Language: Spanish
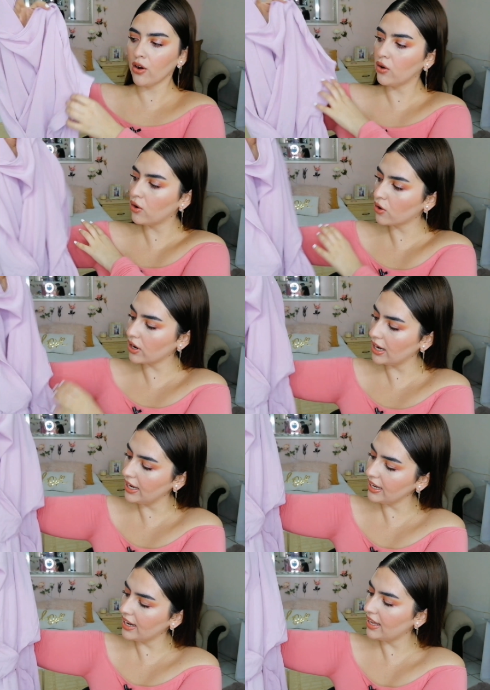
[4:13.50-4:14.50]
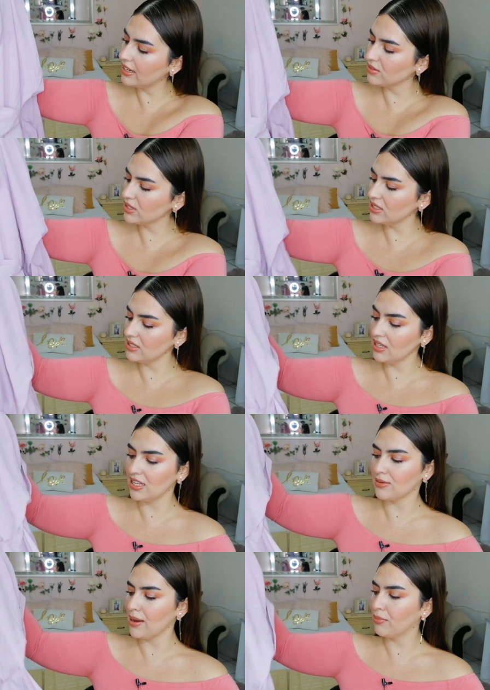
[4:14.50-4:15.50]
en color lila. No sé si
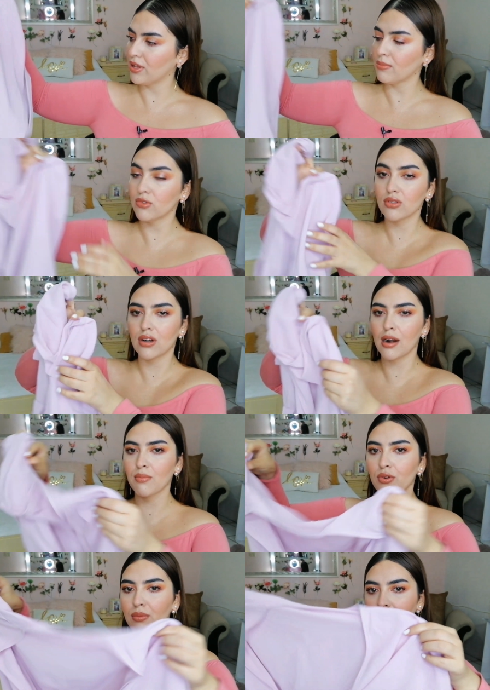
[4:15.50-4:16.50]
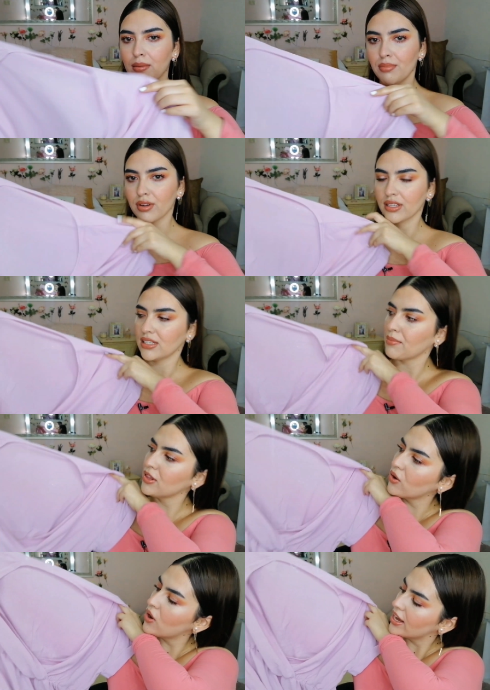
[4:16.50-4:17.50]
se las voy a poder mostrar muy bien porque está
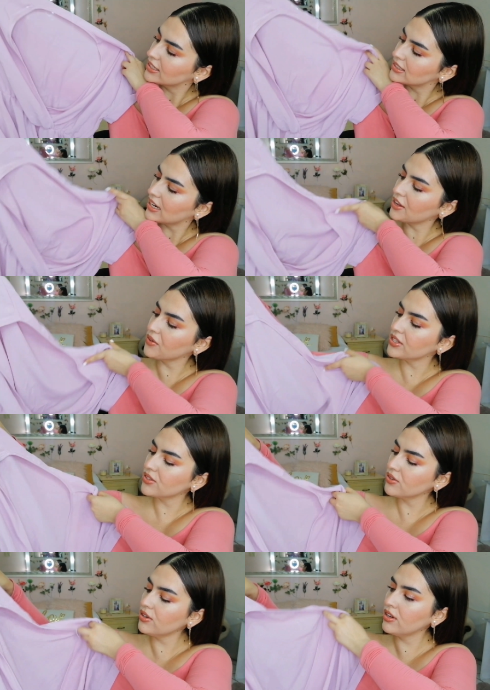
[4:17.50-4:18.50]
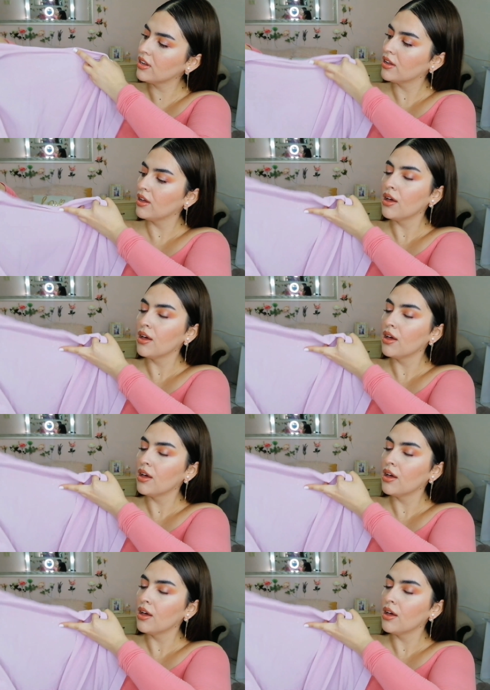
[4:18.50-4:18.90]
medio extraño esto.